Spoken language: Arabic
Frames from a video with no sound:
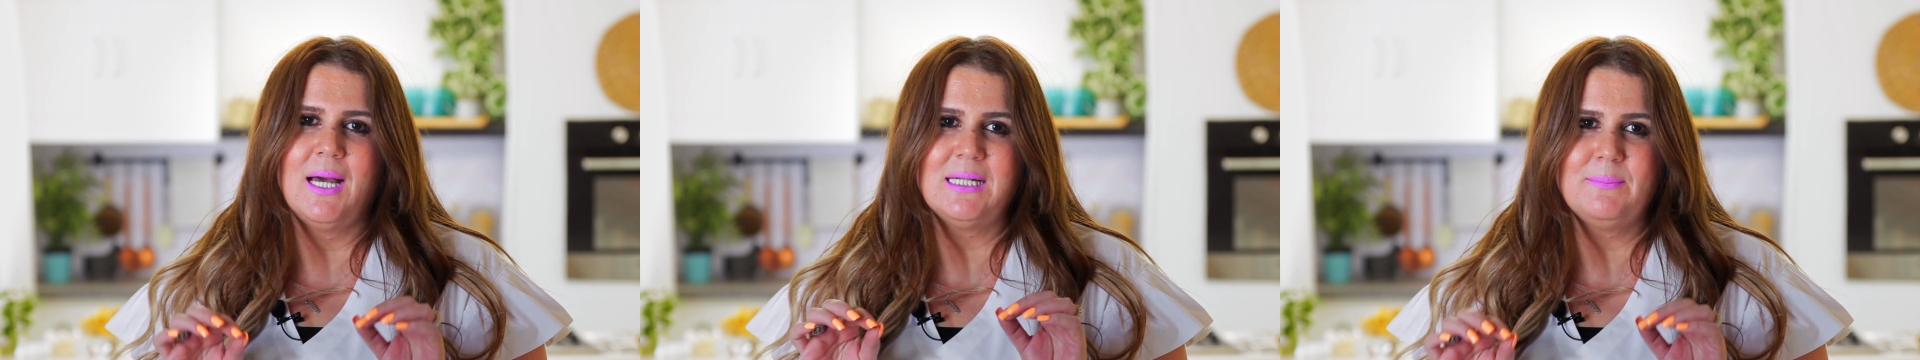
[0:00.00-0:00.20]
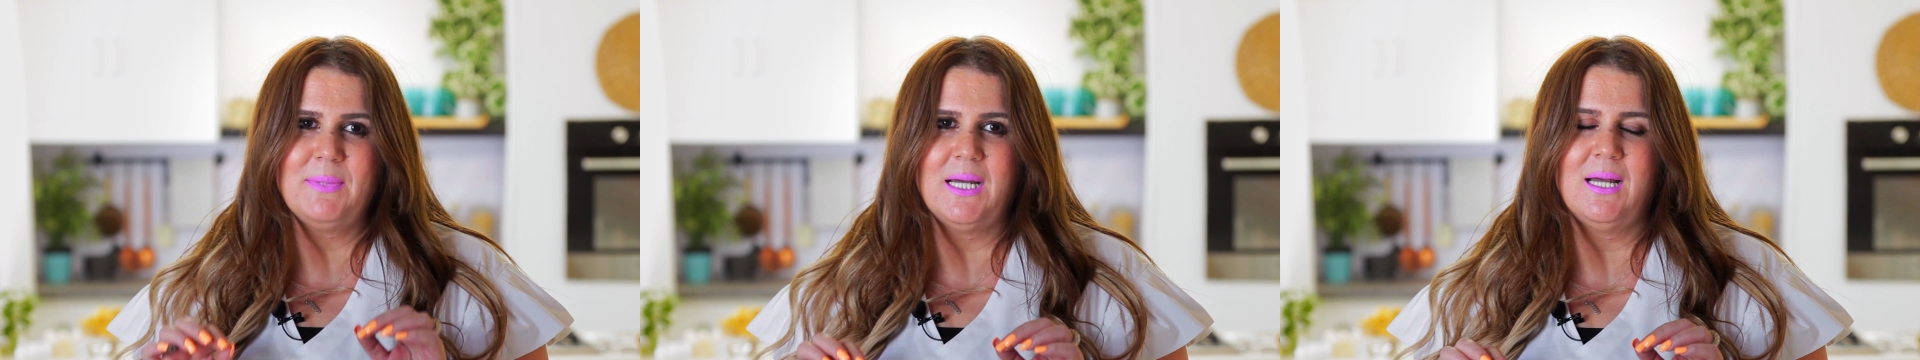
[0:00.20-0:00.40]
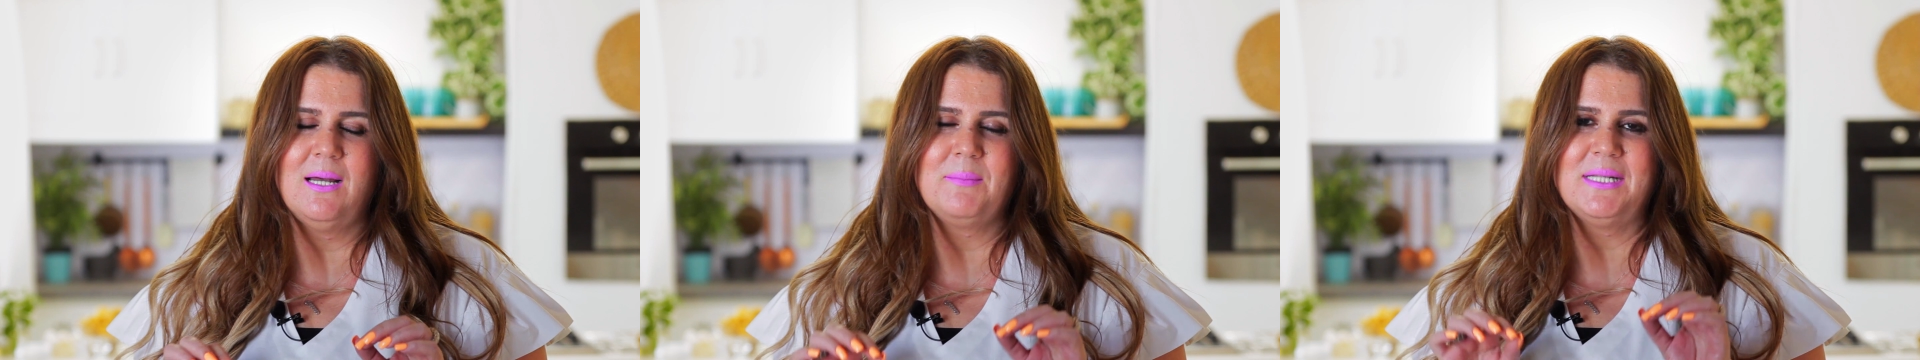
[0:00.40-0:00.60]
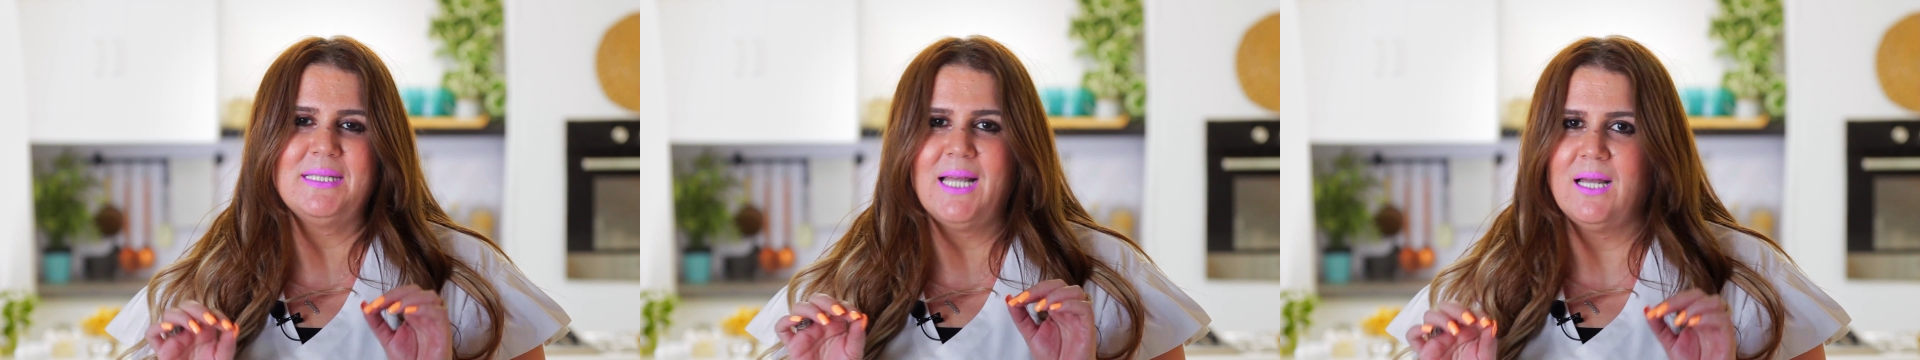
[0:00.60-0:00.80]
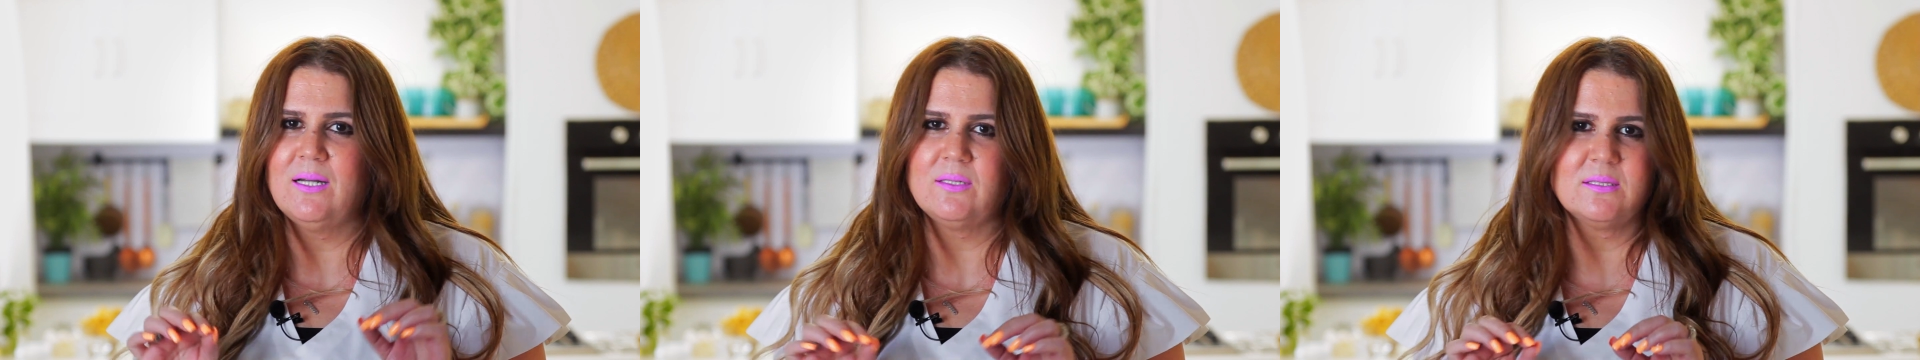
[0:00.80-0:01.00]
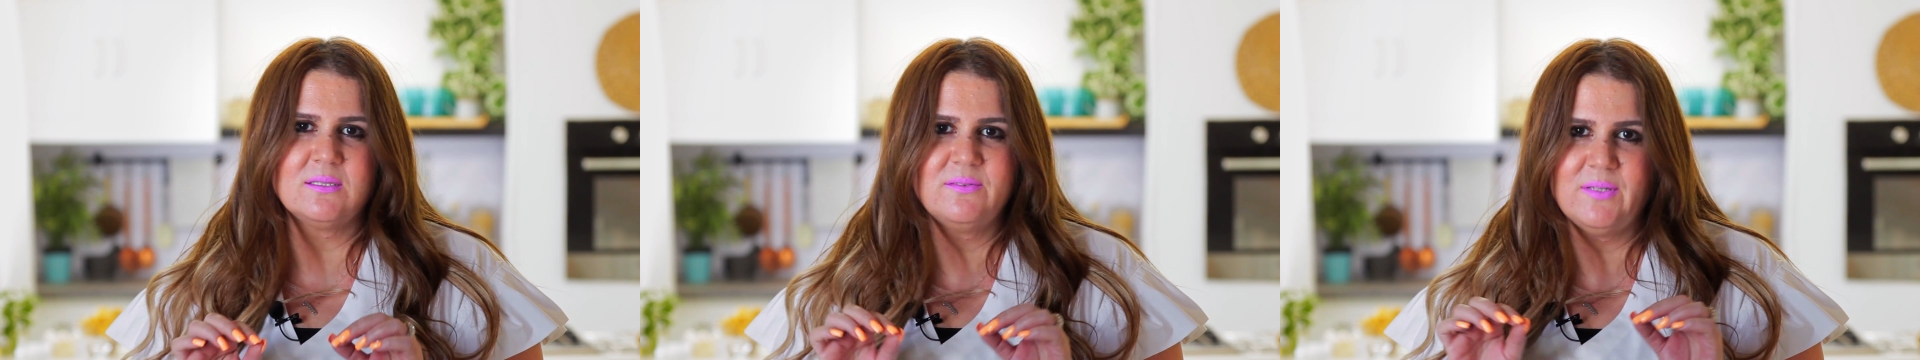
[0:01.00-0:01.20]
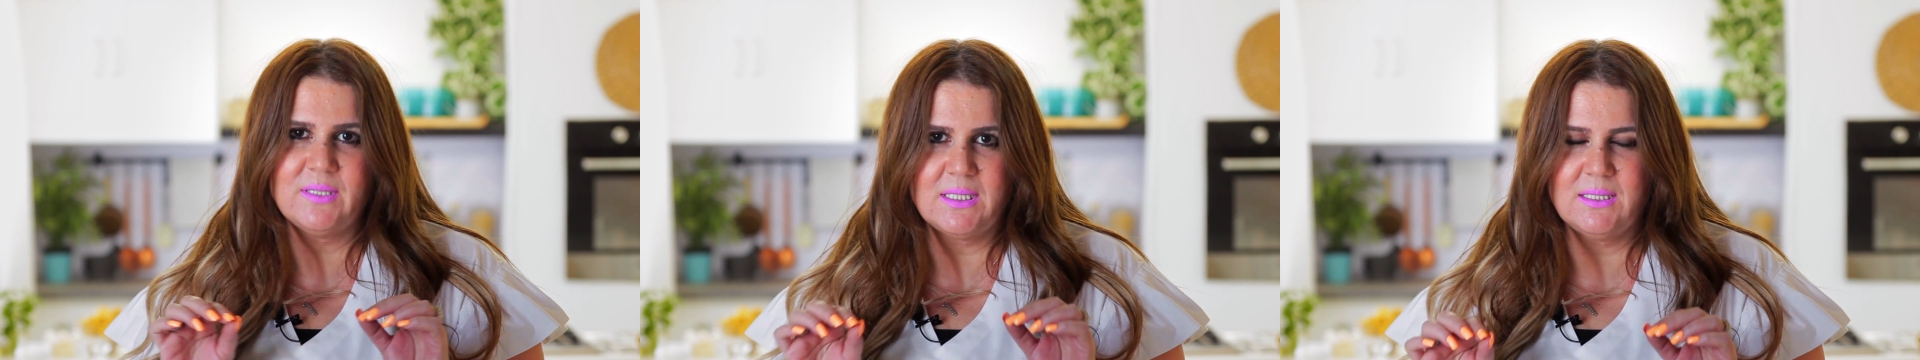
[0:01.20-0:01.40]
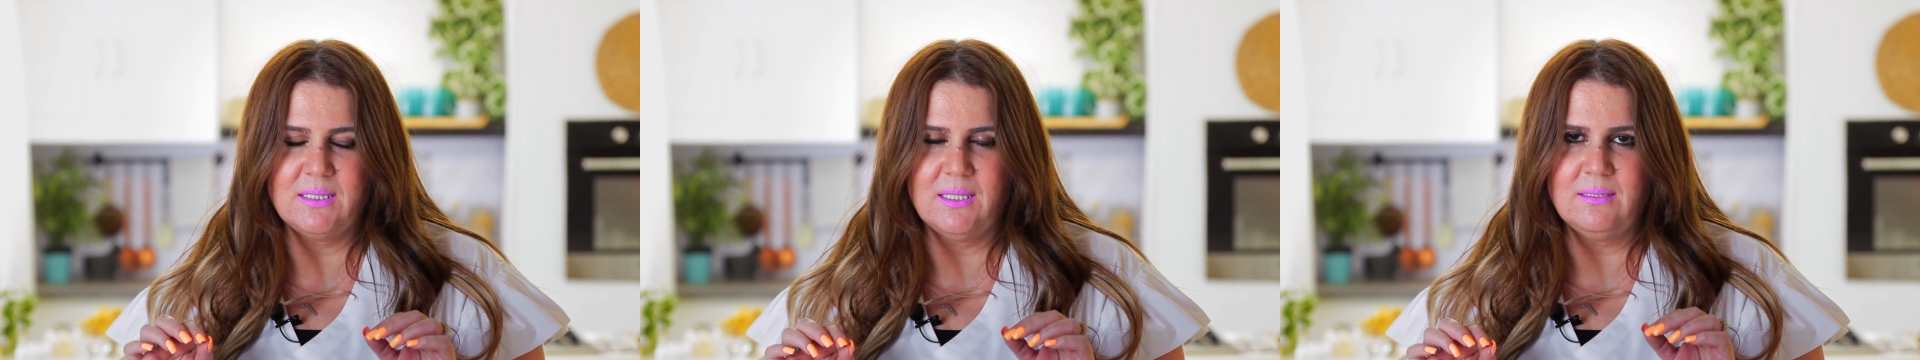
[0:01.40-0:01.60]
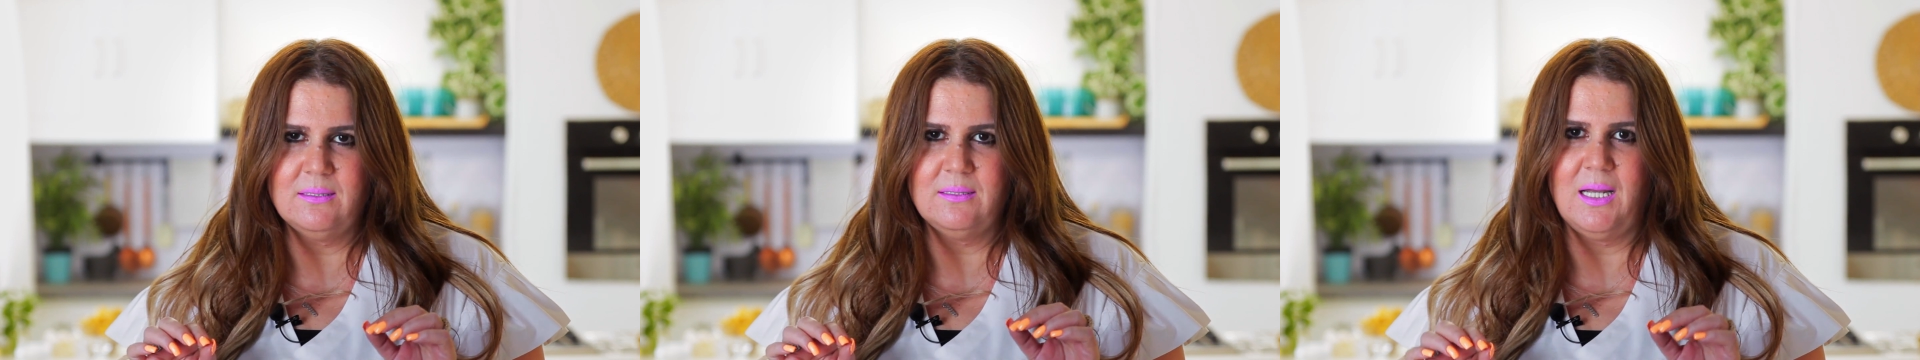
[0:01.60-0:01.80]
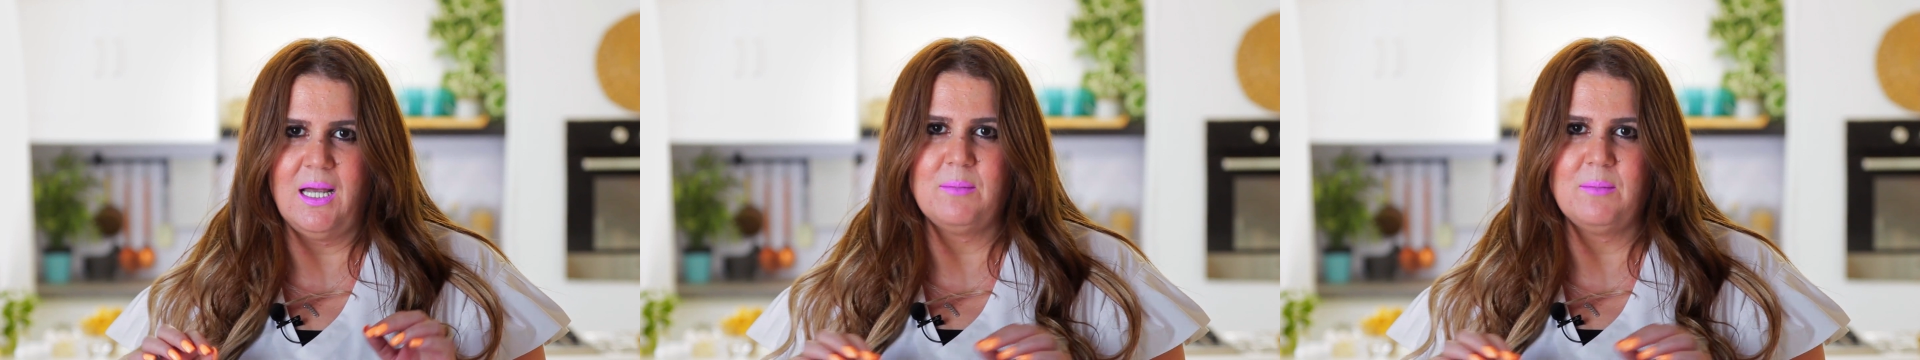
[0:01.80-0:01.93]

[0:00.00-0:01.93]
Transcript: انا بقى عملت حاجة لطيفة جدا